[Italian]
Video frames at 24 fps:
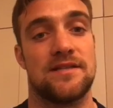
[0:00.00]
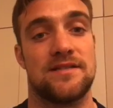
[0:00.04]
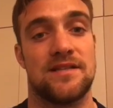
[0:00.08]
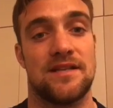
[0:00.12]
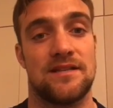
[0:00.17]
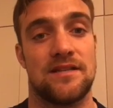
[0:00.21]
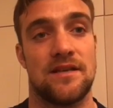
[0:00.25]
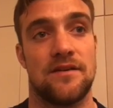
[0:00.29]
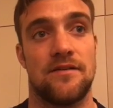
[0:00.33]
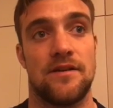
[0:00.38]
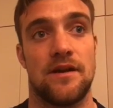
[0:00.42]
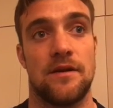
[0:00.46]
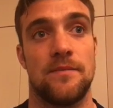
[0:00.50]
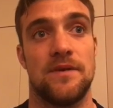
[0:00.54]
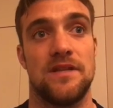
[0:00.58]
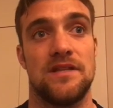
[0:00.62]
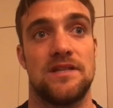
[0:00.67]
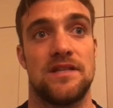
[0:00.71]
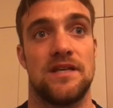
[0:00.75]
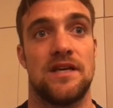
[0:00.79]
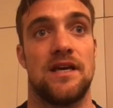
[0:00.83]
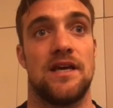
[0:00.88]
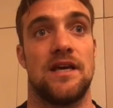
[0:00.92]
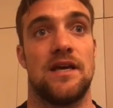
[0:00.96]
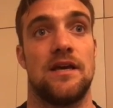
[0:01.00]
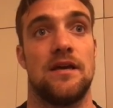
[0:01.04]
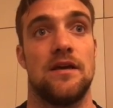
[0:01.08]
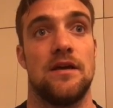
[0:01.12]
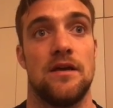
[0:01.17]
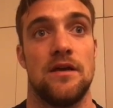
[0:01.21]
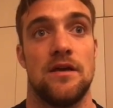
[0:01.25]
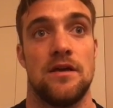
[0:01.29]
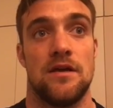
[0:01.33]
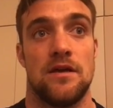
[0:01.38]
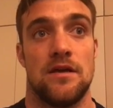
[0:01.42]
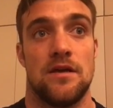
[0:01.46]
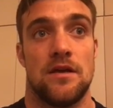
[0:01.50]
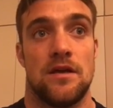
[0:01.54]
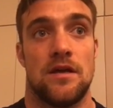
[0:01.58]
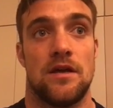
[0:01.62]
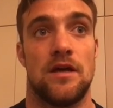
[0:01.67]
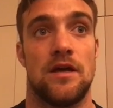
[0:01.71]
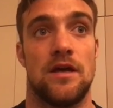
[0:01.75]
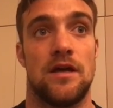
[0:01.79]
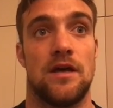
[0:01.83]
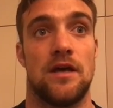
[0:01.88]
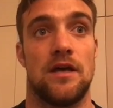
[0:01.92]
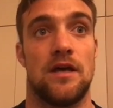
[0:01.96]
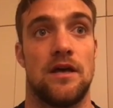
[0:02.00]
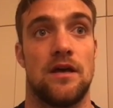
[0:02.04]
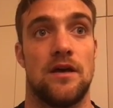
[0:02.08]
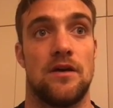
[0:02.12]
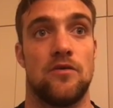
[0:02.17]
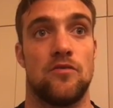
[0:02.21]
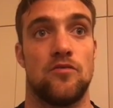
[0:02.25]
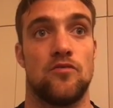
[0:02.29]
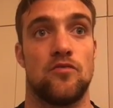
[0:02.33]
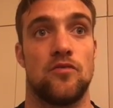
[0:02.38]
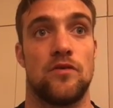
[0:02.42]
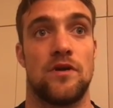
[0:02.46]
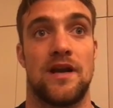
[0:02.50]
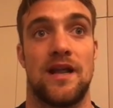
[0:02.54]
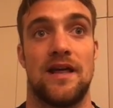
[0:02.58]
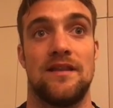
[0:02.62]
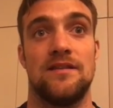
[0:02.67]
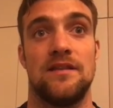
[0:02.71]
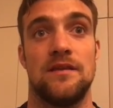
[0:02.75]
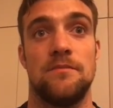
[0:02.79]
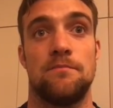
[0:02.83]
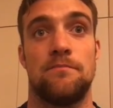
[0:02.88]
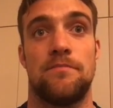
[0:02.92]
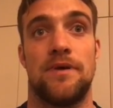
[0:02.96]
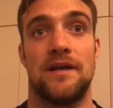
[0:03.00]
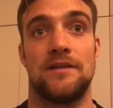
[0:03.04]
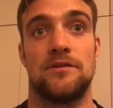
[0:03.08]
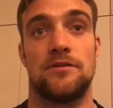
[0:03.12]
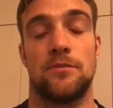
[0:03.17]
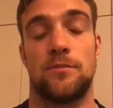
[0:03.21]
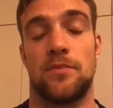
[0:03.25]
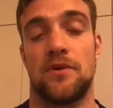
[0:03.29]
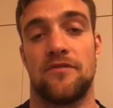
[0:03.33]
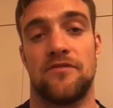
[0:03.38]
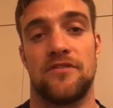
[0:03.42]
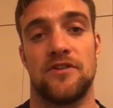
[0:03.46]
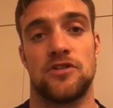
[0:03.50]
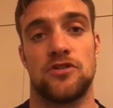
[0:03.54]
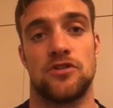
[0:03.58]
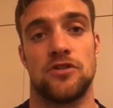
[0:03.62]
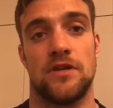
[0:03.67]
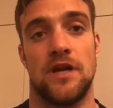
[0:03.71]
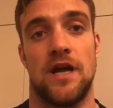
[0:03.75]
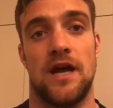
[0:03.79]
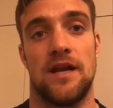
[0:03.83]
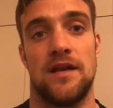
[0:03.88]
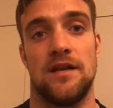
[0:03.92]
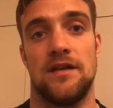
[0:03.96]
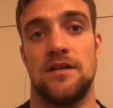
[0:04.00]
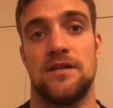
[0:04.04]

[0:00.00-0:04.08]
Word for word: è stata veramente eh, un grande impatto professionale,